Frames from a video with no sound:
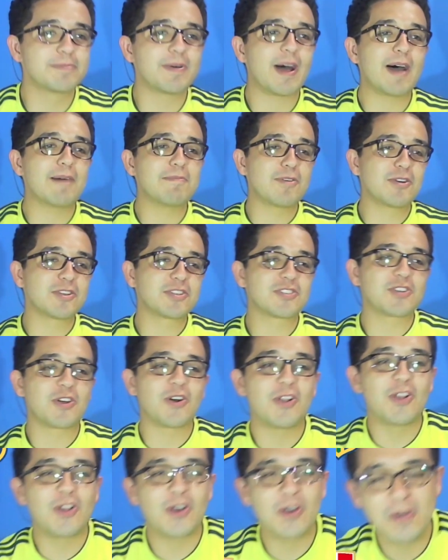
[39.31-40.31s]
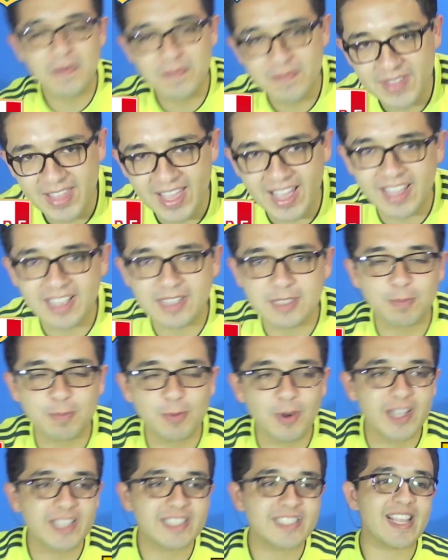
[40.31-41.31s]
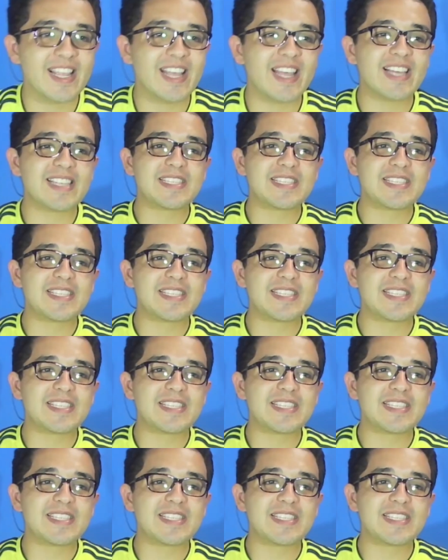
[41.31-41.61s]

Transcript: Vamos Colombia después de